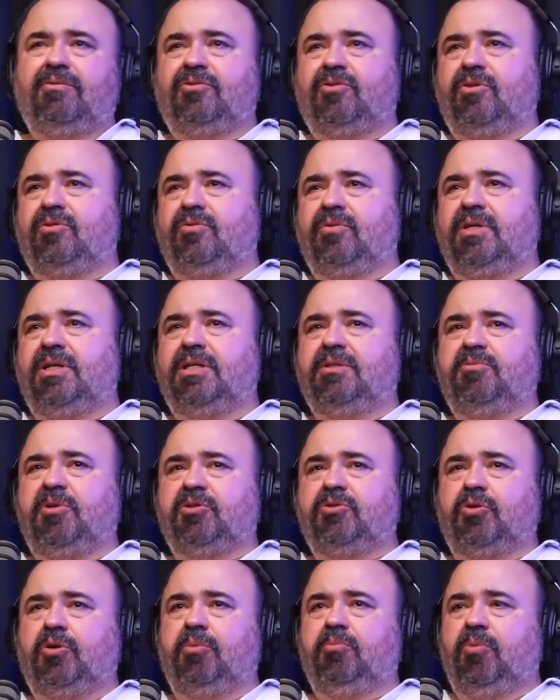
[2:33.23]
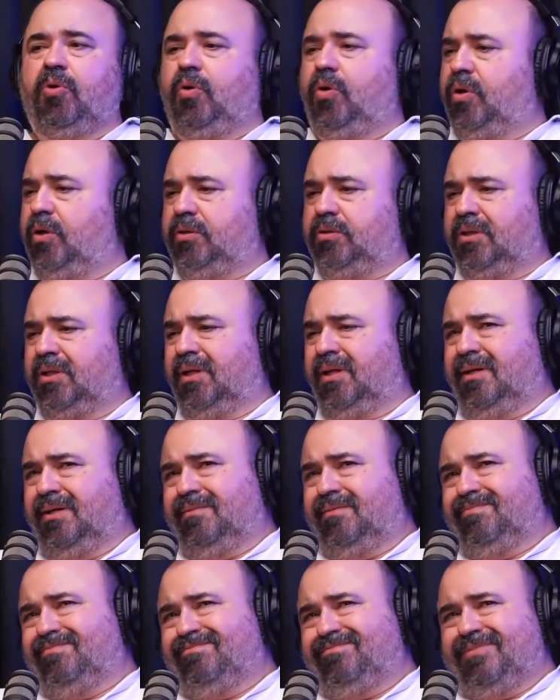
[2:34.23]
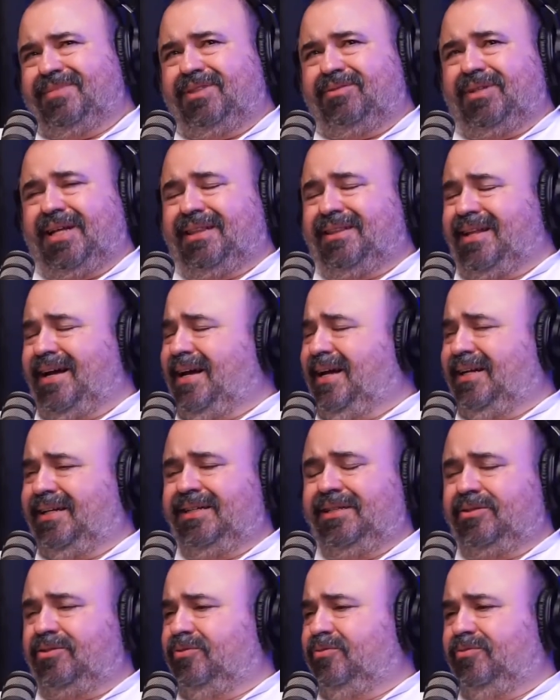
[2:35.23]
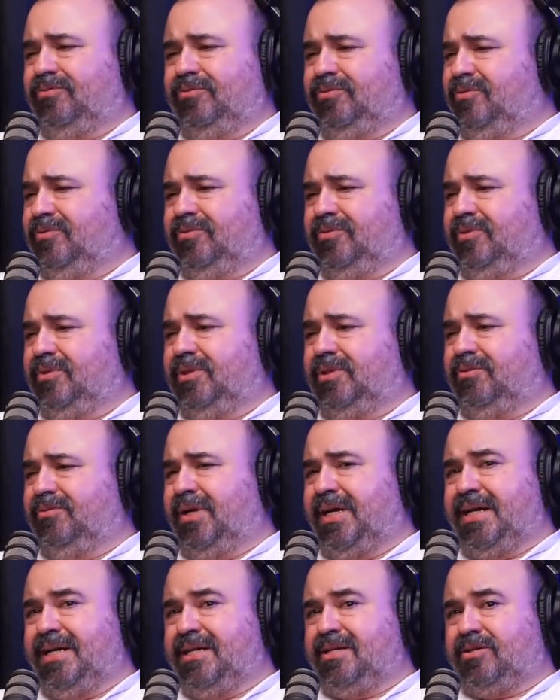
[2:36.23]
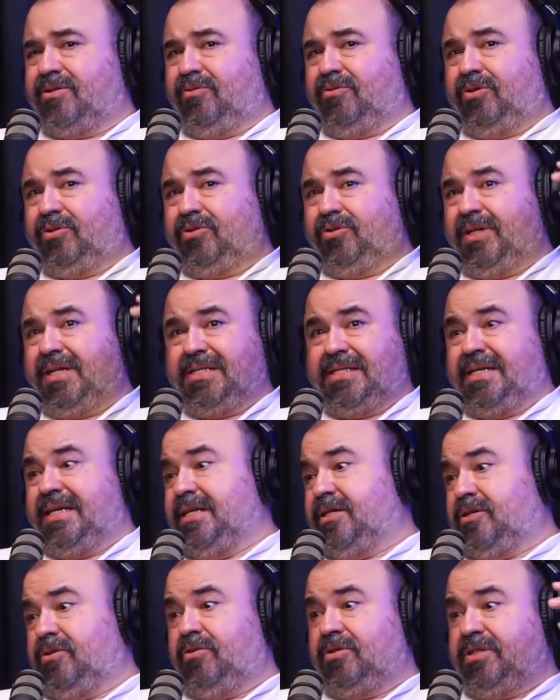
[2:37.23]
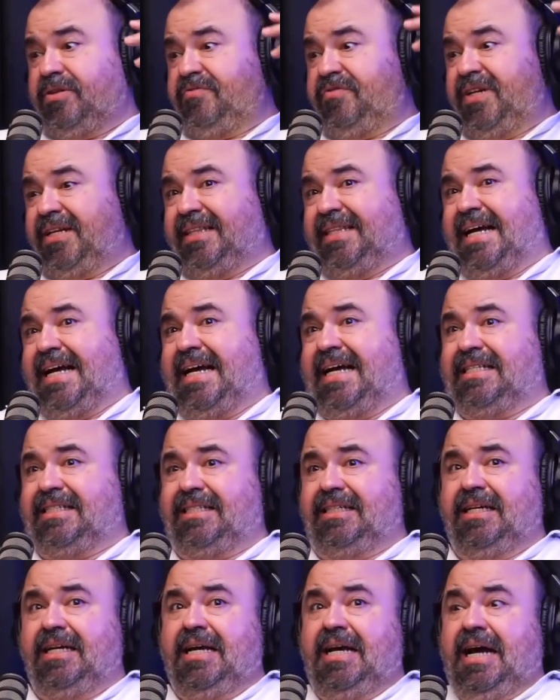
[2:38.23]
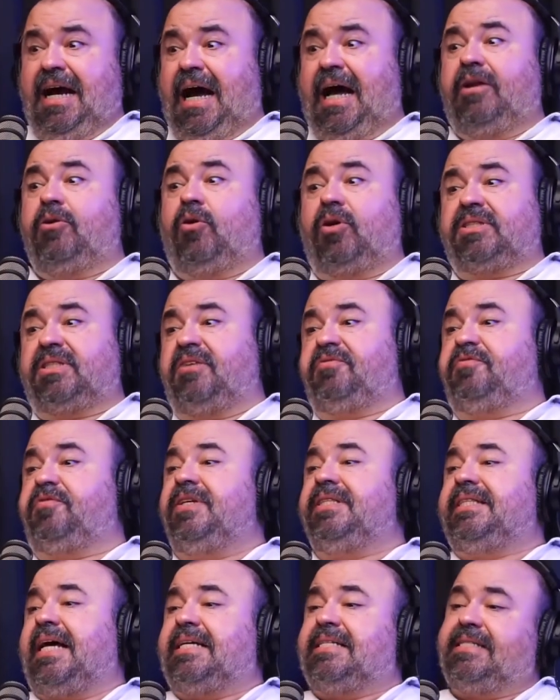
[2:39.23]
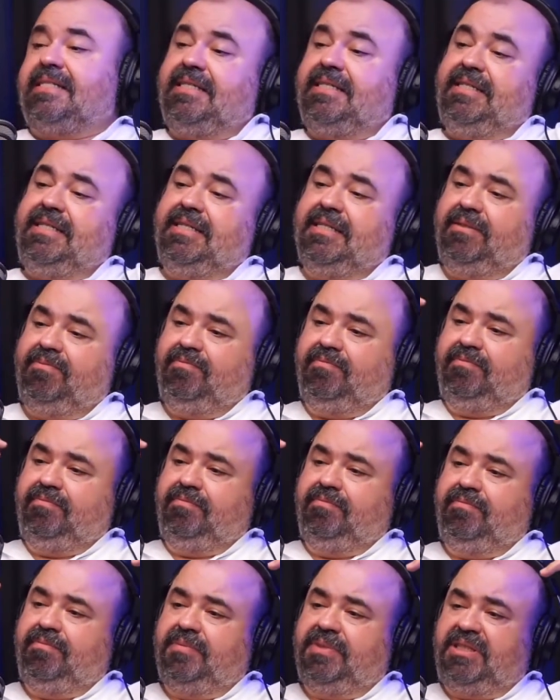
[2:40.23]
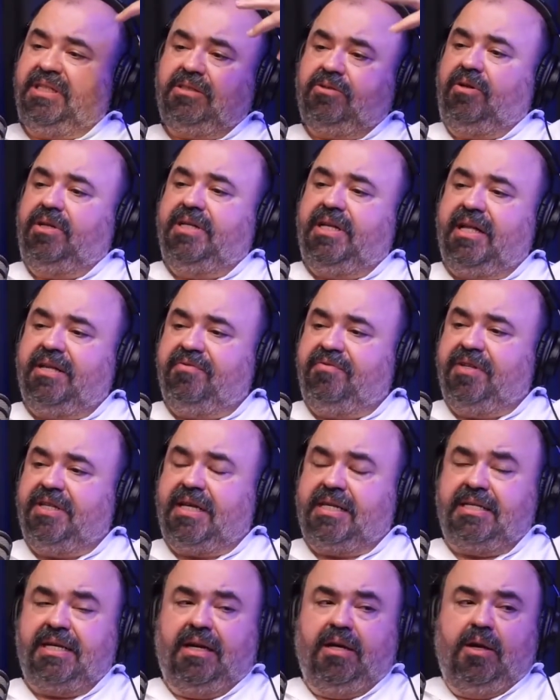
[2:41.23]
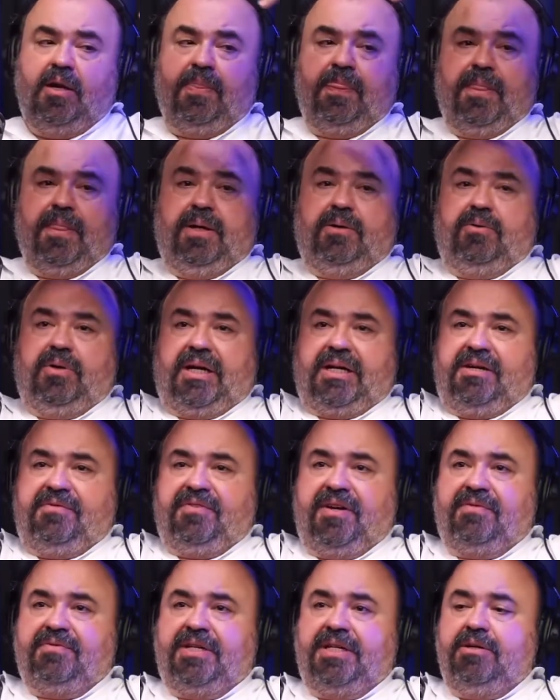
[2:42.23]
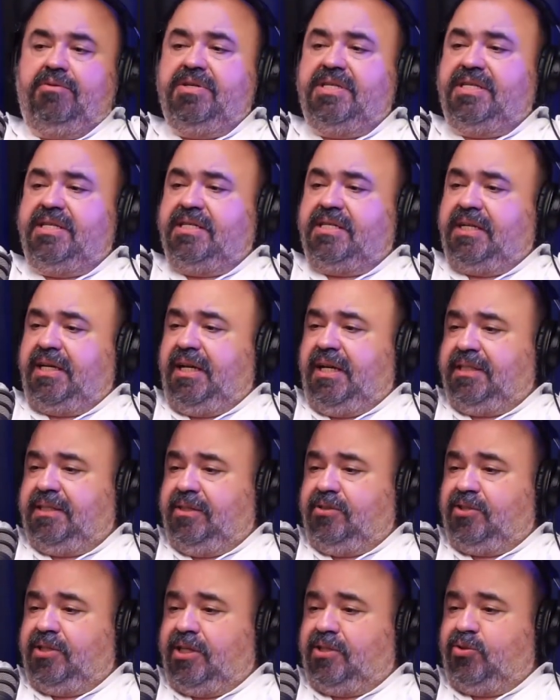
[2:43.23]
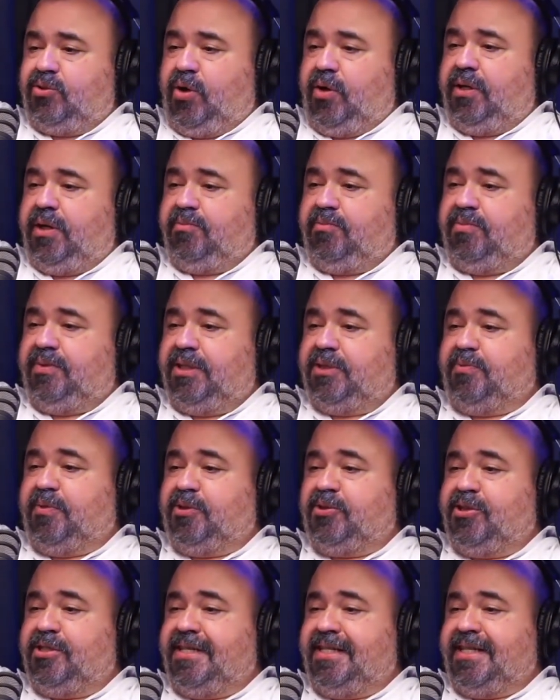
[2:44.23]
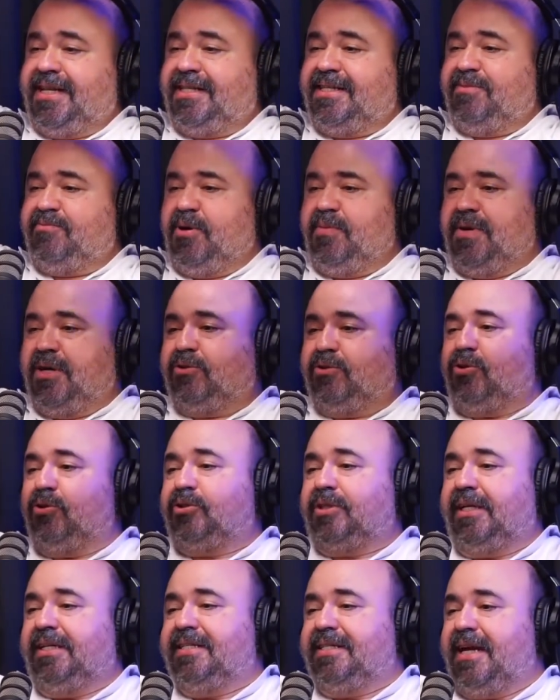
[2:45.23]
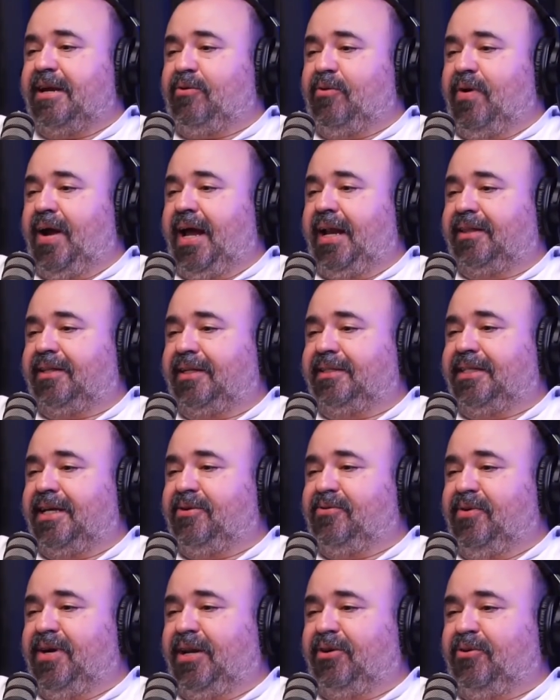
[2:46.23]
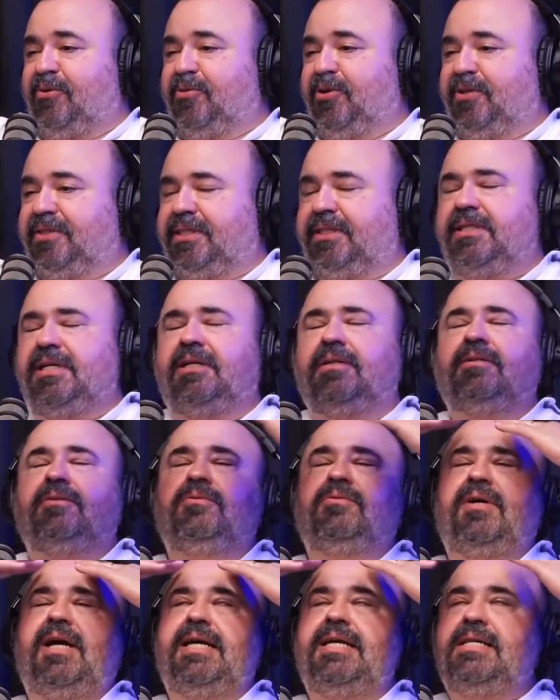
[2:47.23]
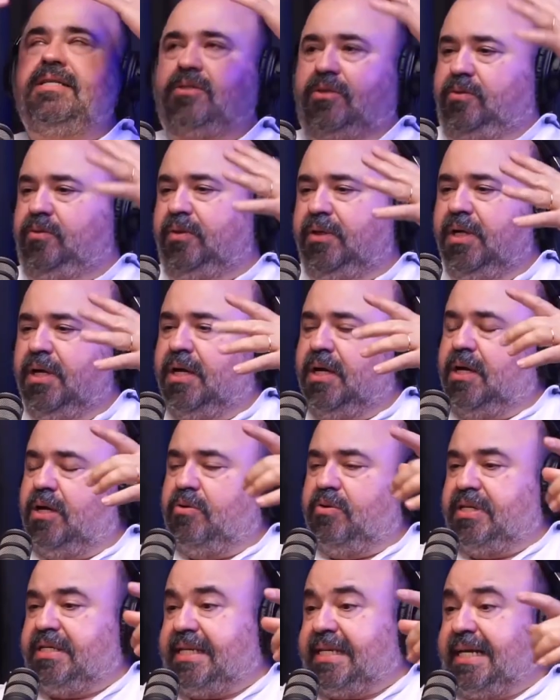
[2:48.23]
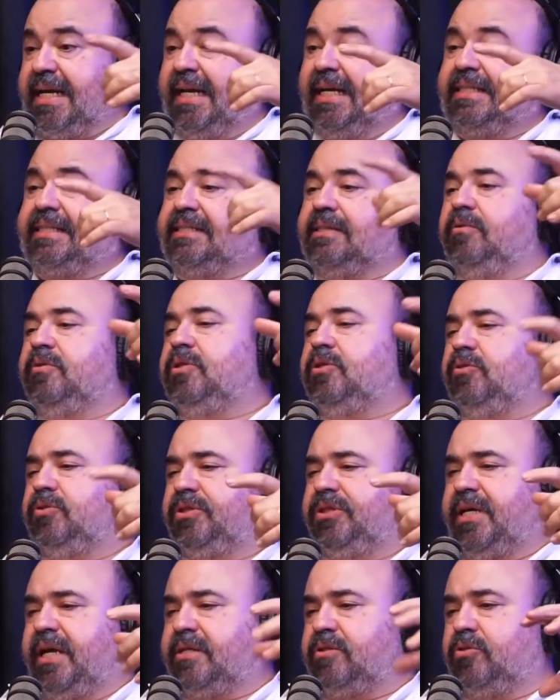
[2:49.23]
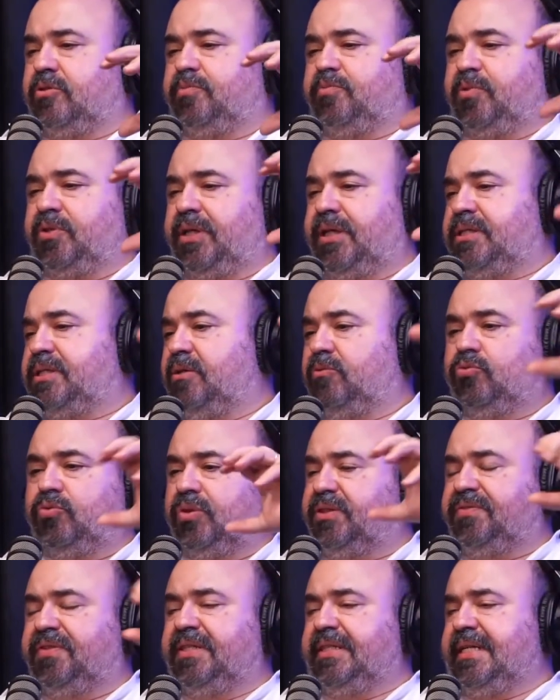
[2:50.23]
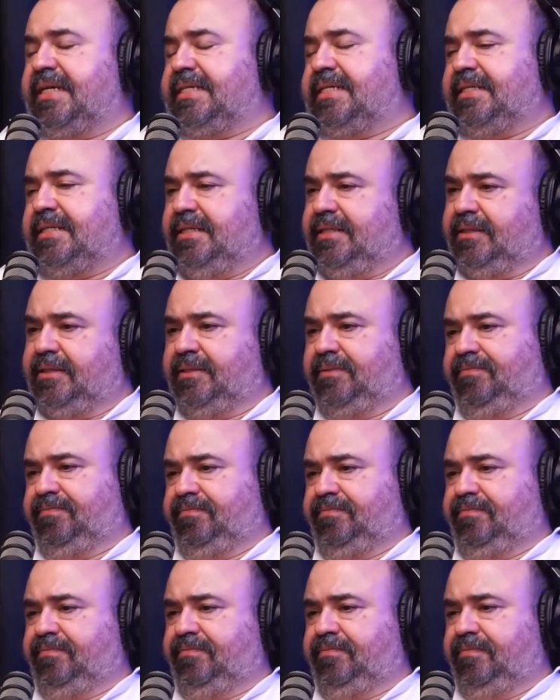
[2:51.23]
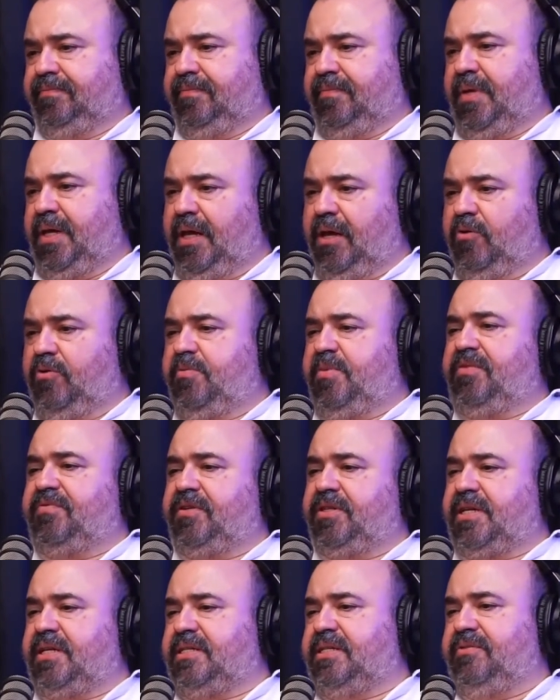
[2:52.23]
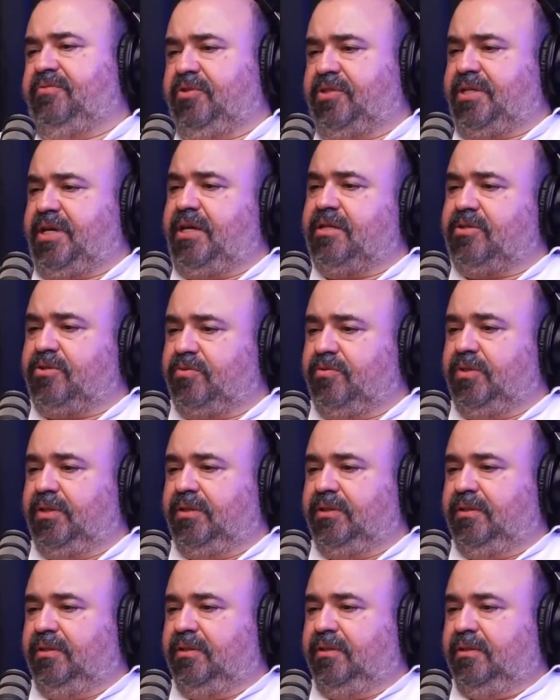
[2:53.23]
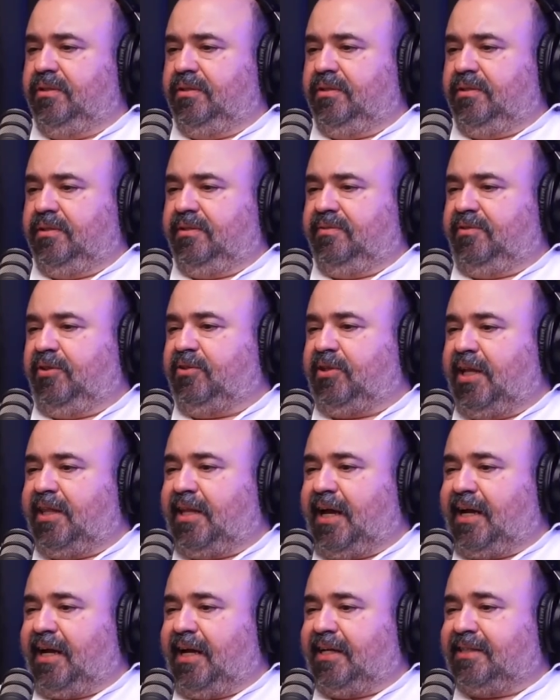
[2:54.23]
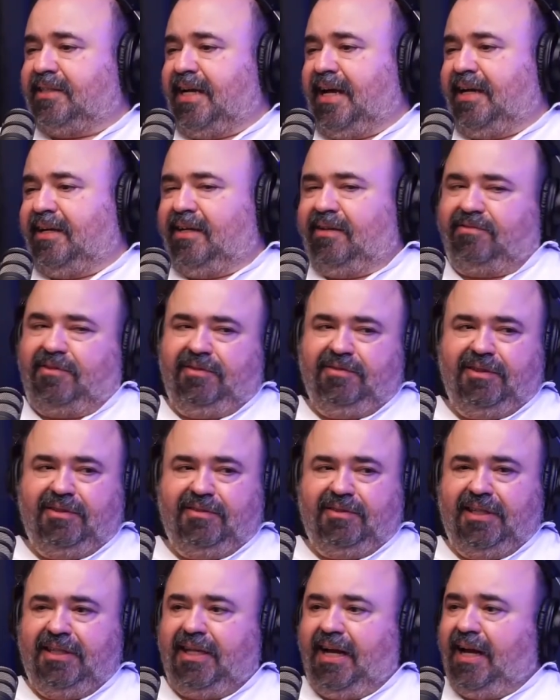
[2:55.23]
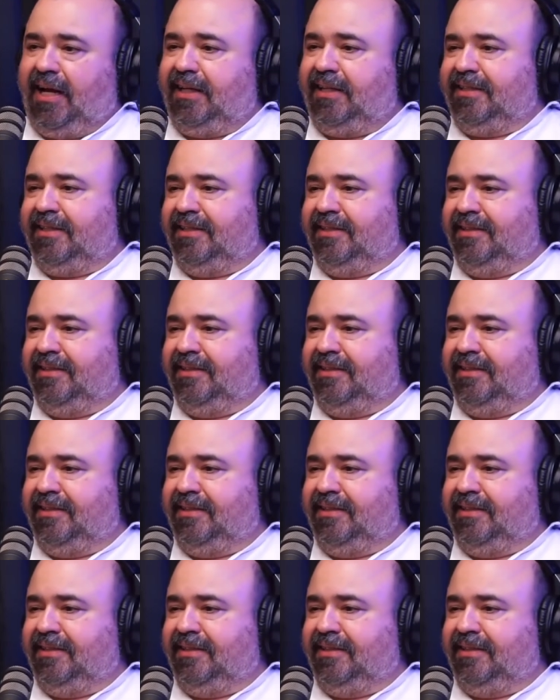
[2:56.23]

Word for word: 18 anos, meus hormônios. É um detalhe, isso não, não é isso. É o nosso desejo, a nossa verdade, a nossa fantasia. Sexualidade é fantasia. O Lacan falava que não existe relação sexual. E as pessoas entendem assim, pô, mas eu tô, transei com ela, transei com ele, como não existe? Não, não, não é isso. Não existe é é relação entre os sexos, porque são duas fantasias. Eu e minha hum. fantasia, você é a sua. Vamos tentar casar? Ah, vamos ver o que dá aí, né?